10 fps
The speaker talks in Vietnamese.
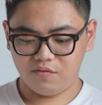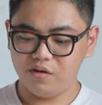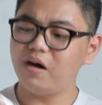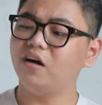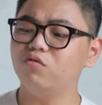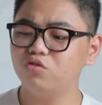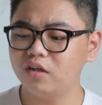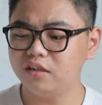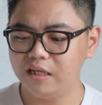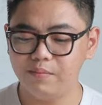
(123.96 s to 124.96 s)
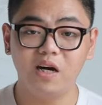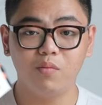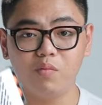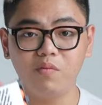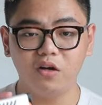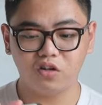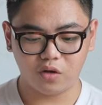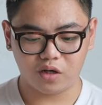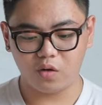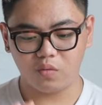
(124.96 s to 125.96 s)
Với max công suất thì M bốn mươi có
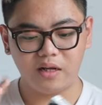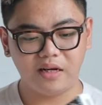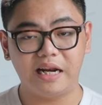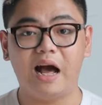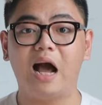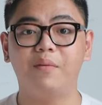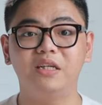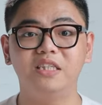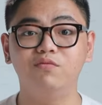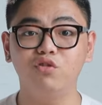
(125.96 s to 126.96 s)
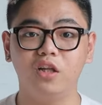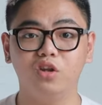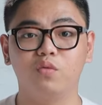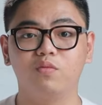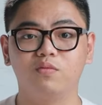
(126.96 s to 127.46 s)
thể hoạt động lên đến hai mươi chín phút liên tục.